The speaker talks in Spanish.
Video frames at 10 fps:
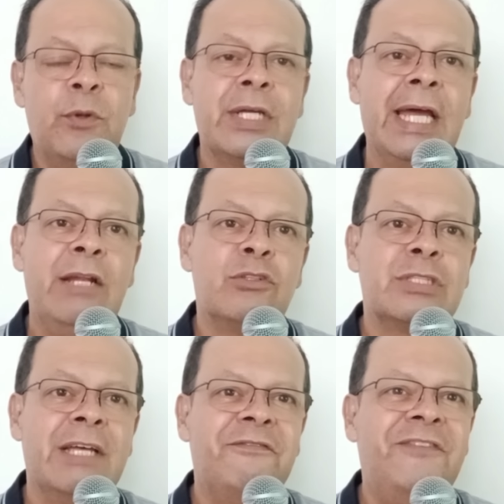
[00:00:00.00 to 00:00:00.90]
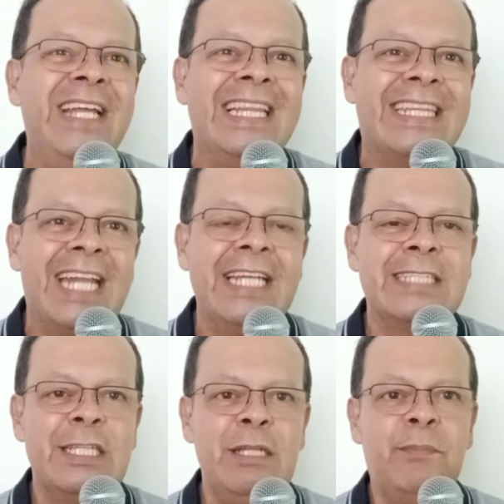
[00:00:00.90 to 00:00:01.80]
porque los que filtran
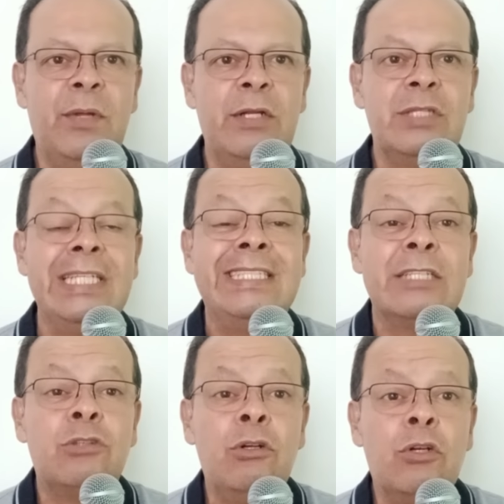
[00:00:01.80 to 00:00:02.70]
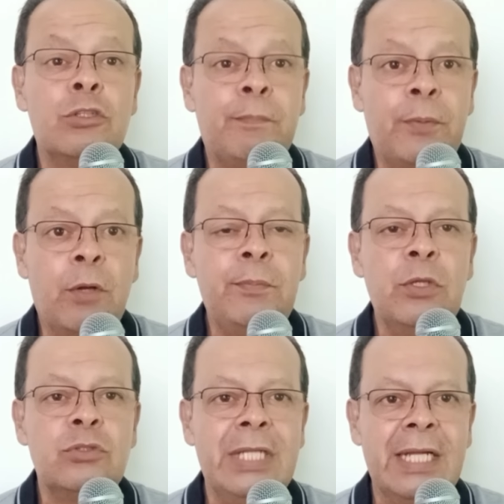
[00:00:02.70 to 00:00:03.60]
este tipo de noticias son los
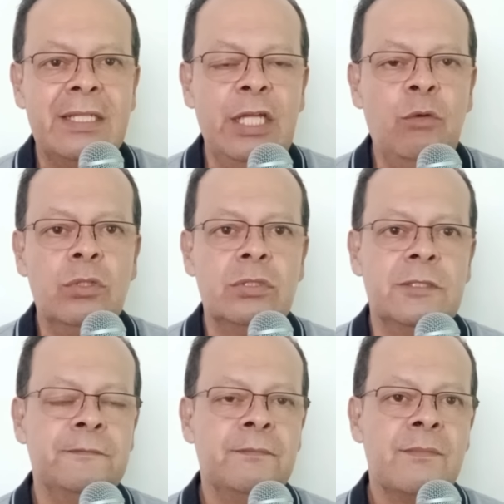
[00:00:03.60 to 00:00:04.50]
propios directivos